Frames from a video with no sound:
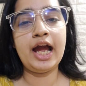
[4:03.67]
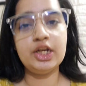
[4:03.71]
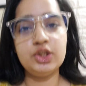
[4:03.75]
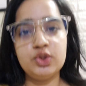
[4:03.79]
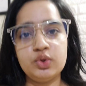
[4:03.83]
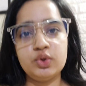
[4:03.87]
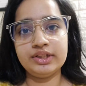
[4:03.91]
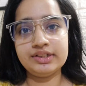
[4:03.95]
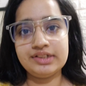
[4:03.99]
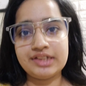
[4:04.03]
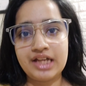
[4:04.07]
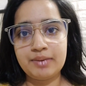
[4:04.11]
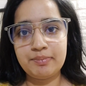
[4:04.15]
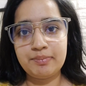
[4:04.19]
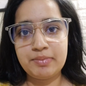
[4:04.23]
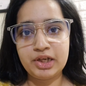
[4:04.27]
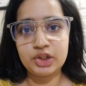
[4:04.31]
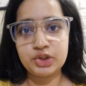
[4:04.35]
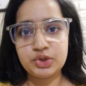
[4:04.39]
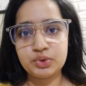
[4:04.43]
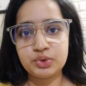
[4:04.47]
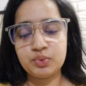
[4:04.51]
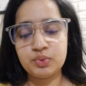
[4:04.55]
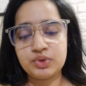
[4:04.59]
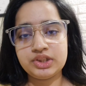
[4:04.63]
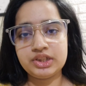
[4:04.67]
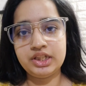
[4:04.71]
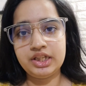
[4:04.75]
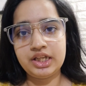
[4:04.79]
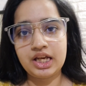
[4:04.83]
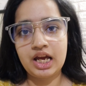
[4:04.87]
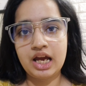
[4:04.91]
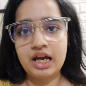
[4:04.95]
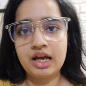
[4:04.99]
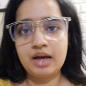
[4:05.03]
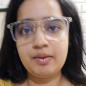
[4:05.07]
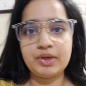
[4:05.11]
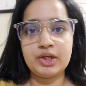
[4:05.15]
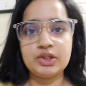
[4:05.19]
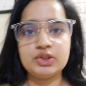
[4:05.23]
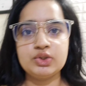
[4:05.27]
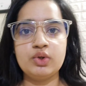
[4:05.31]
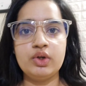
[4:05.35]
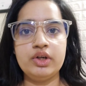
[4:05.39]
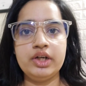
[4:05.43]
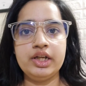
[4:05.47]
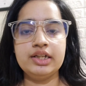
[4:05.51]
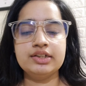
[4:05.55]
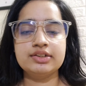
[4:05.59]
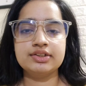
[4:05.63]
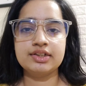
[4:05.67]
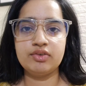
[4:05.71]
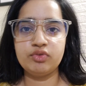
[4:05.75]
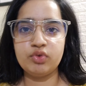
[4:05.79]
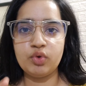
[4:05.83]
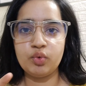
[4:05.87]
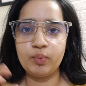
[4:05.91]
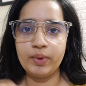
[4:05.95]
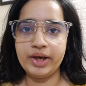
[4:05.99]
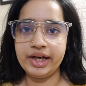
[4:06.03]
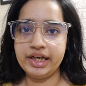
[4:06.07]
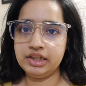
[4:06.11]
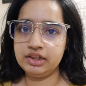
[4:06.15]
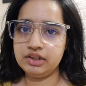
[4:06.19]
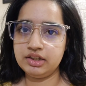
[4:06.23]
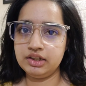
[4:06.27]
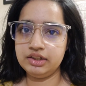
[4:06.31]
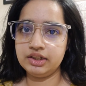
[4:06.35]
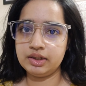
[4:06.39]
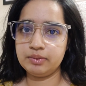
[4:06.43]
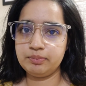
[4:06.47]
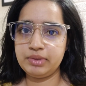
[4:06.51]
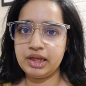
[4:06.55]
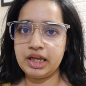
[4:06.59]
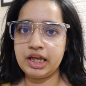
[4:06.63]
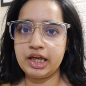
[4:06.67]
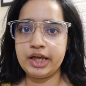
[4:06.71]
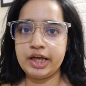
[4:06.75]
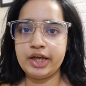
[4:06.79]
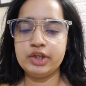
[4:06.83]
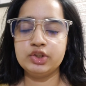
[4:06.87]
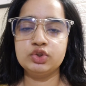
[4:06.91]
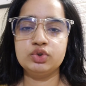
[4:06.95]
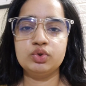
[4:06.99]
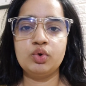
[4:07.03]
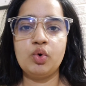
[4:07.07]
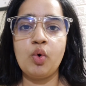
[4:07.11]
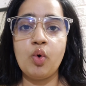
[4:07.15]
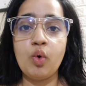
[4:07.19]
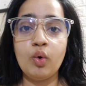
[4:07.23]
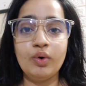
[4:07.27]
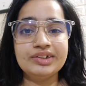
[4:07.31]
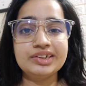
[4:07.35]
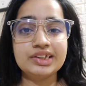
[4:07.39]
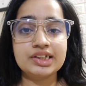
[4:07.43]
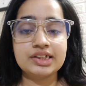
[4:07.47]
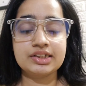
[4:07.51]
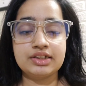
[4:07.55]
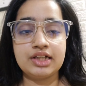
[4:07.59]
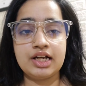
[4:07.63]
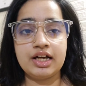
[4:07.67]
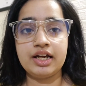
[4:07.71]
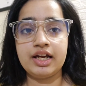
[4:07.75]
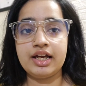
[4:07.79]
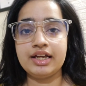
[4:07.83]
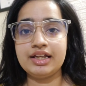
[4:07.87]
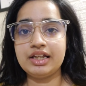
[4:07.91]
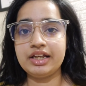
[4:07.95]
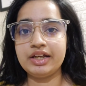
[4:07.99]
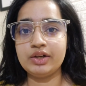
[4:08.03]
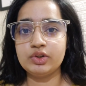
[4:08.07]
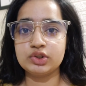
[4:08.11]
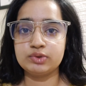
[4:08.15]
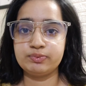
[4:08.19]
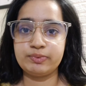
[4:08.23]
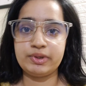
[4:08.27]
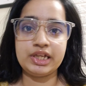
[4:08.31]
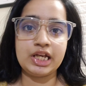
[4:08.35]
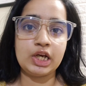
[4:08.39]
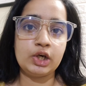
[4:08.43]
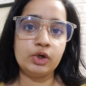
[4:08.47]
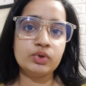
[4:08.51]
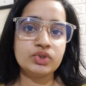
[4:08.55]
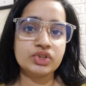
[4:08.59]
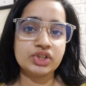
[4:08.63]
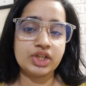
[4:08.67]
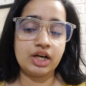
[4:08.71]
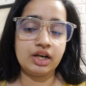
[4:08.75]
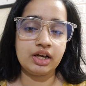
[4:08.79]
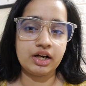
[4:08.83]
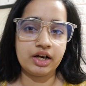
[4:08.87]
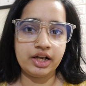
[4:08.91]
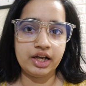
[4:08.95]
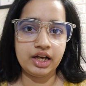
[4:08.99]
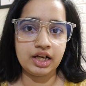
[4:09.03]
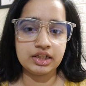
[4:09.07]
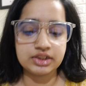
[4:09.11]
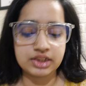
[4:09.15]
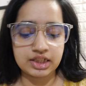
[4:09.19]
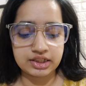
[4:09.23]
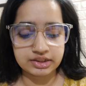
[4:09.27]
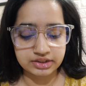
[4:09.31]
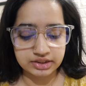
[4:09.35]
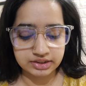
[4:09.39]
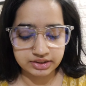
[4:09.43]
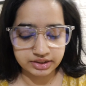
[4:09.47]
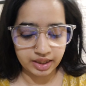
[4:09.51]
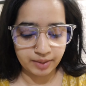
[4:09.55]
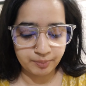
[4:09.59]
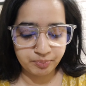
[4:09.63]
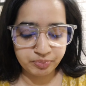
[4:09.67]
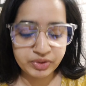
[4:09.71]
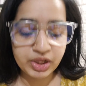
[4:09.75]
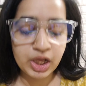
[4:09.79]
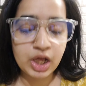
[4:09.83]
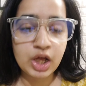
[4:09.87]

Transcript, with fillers: एंड जो डिजाइन मैंने चूज किया है प्रेस ऑन नेल्स का वो व्हाइट कलर में है सो so हो सकता है कि उसमें येलो स्टेन लगने का चांसेस है